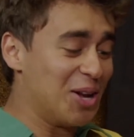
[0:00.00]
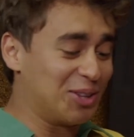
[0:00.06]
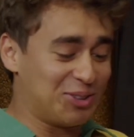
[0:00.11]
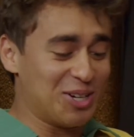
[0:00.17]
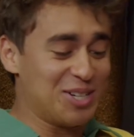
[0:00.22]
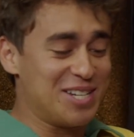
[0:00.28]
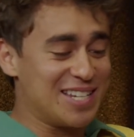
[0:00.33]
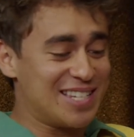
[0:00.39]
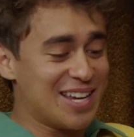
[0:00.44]
Eu
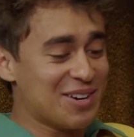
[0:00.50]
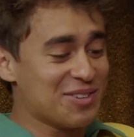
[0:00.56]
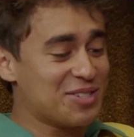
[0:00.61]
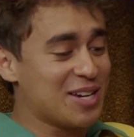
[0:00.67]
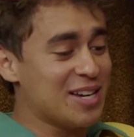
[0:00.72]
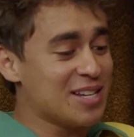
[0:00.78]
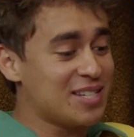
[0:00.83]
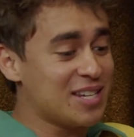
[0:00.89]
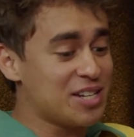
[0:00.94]
tô dizendo o
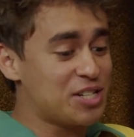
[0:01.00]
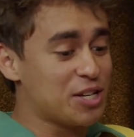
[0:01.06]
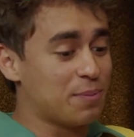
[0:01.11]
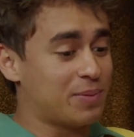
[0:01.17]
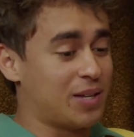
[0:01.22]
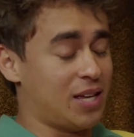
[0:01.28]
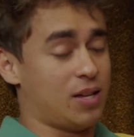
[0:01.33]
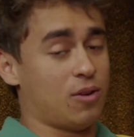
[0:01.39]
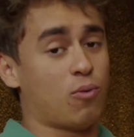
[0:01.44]
seguinte
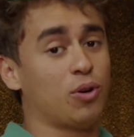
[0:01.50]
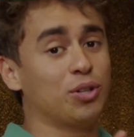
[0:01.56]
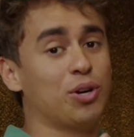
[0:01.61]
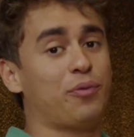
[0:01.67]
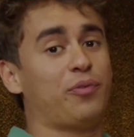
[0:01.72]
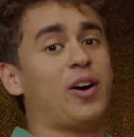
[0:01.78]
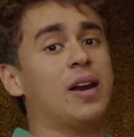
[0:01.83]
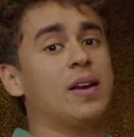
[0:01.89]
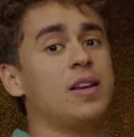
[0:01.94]
sentido, porque quando
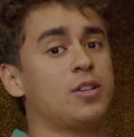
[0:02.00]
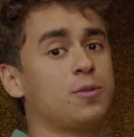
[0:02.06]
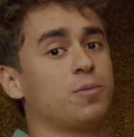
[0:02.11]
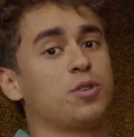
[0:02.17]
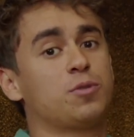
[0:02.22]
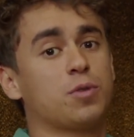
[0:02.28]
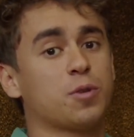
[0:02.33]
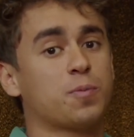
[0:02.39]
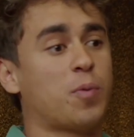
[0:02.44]
eu falo isso,
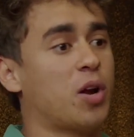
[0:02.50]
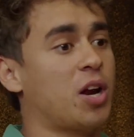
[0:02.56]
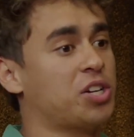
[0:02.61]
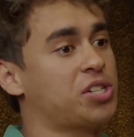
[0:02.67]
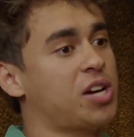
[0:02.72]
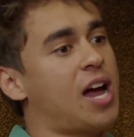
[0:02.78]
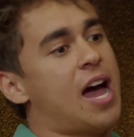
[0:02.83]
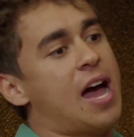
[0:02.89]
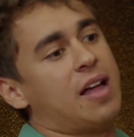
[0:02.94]
muitas pessoas podem hum.
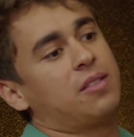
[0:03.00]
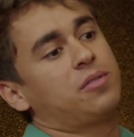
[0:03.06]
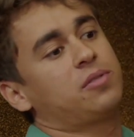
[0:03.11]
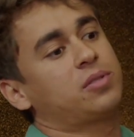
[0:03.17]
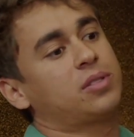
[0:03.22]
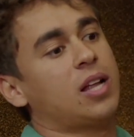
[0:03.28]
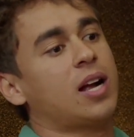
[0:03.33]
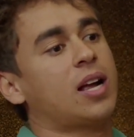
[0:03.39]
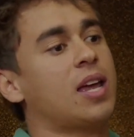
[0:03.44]
achar, ah,
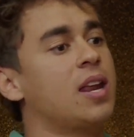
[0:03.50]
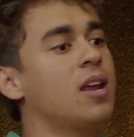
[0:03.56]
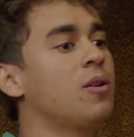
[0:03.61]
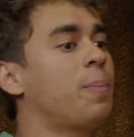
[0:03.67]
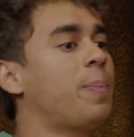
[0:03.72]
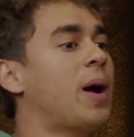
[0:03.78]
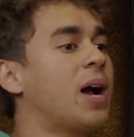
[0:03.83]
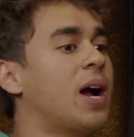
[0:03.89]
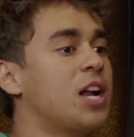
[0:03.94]
tu tá
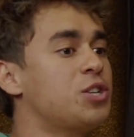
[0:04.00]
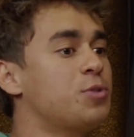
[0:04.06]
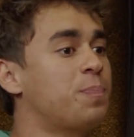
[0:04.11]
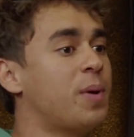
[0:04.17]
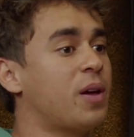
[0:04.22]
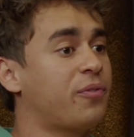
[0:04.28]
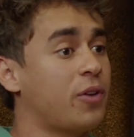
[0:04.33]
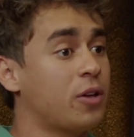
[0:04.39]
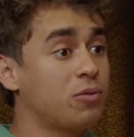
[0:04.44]
querendo pagar de
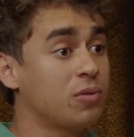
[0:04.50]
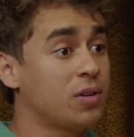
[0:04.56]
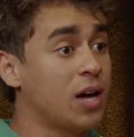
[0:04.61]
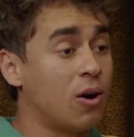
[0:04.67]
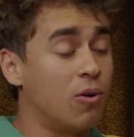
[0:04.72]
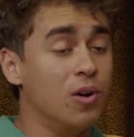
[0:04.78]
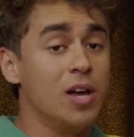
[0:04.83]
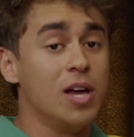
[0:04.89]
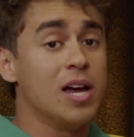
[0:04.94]
perfeito.
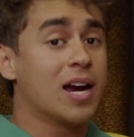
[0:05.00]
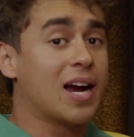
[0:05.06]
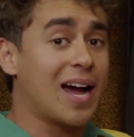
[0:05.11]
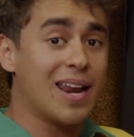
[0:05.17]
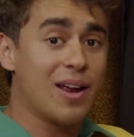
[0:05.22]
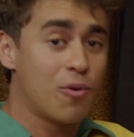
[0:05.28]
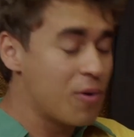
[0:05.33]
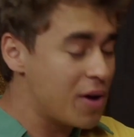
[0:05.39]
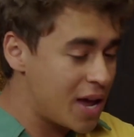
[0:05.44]
Não,
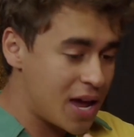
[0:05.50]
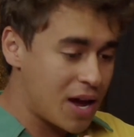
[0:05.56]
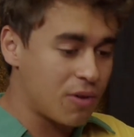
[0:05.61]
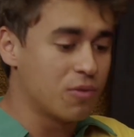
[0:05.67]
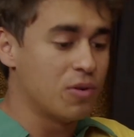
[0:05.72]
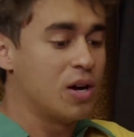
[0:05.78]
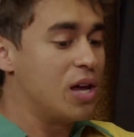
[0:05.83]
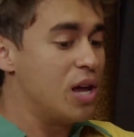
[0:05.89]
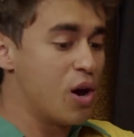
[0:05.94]
cara, eu claro.
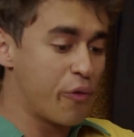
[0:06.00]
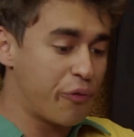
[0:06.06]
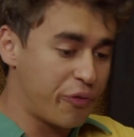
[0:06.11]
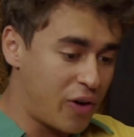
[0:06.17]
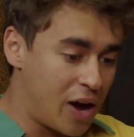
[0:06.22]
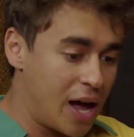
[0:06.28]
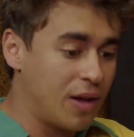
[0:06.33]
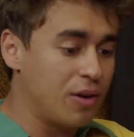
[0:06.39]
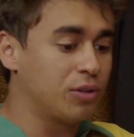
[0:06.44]
erro, eu
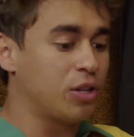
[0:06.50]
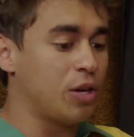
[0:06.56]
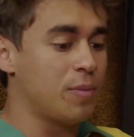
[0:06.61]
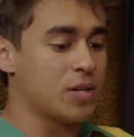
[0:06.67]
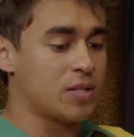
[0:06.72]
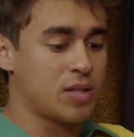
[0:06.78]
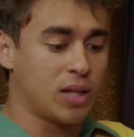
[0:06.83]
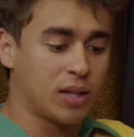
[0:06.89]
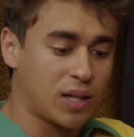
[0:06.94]
falho, eu tenho
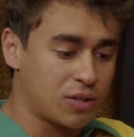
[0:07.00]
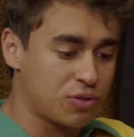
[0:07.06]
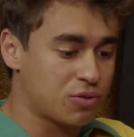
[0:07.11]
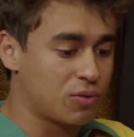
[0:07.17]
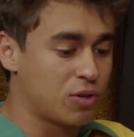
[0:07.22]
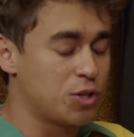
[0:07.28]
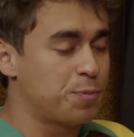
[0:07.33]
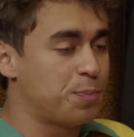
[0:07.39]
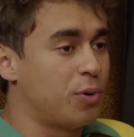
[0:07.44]
minhas
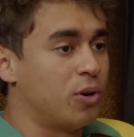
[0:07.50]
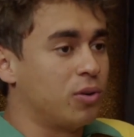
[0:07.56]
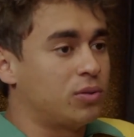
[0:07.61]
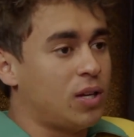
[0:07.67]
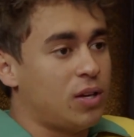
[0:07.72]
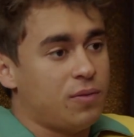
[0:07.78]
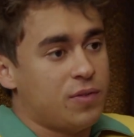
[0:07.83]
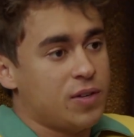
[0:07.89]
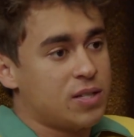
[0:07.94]
tentações. Pô, eu
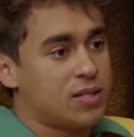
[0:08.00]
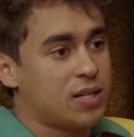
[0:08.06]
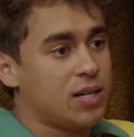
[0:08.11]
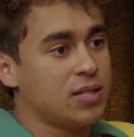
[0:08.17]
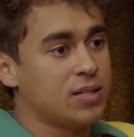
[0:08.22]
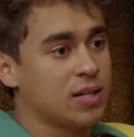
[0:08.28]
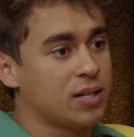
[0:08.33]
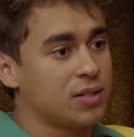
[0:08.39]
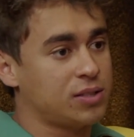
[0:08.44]
tenho
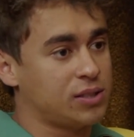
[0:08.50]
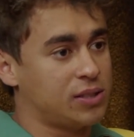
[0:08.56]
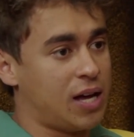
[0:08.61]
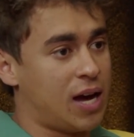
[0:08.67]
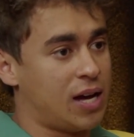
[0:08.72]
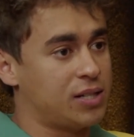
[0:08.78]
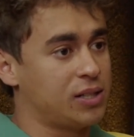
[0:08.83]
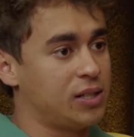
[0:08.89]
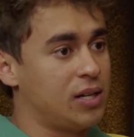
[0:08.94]
26 anos de
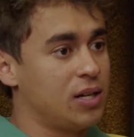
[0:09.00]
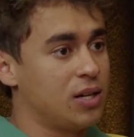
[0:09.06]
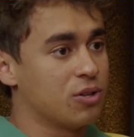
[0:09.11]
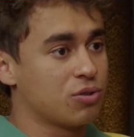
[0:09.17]
idade.